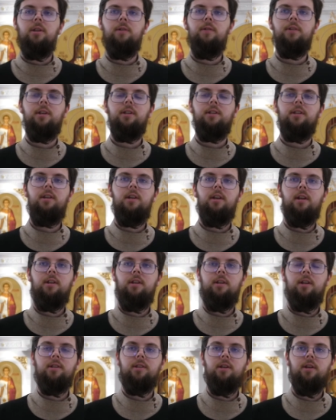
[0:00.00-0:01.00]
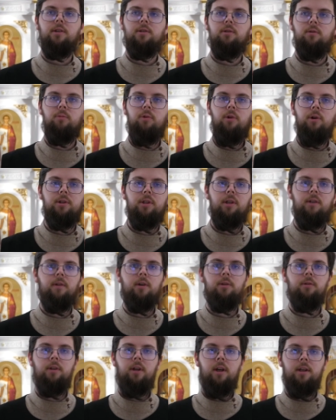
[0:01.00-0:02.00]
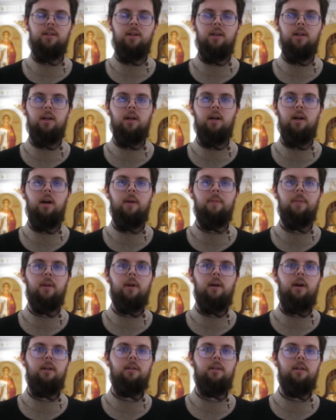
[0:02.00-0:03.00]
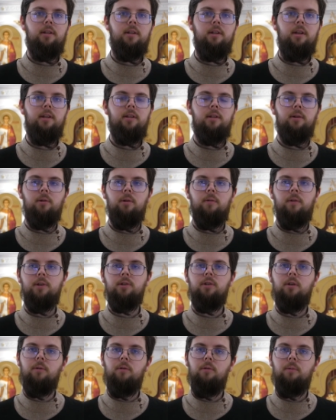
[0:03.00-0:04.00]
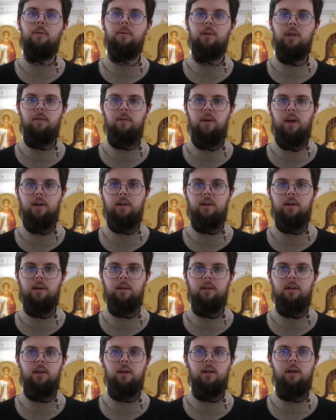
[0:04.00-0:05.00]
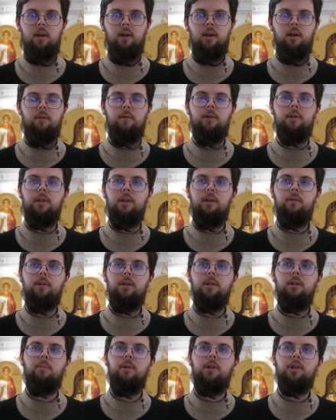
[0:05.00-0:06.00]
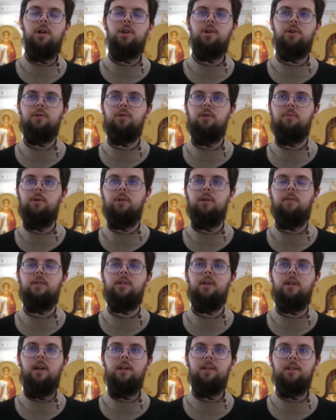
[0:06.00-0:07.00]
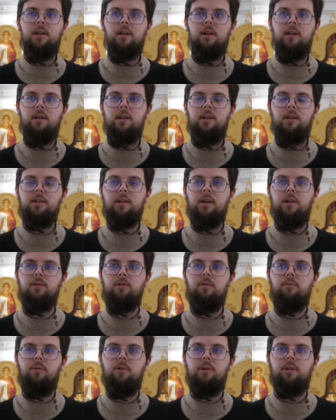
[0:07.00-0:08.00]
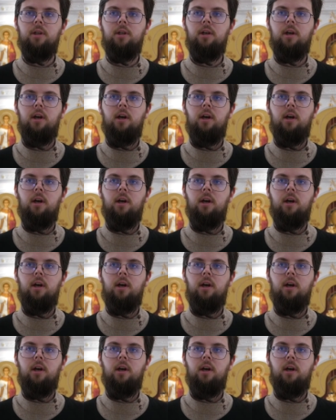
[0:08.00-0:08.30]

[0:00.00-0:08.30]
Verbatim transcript: вот дни родительских суббот, и в году несколько, это дни такого особого упоминовения, да, вот. И вот эта ближайшая суббота, Вселенская родительская суббота,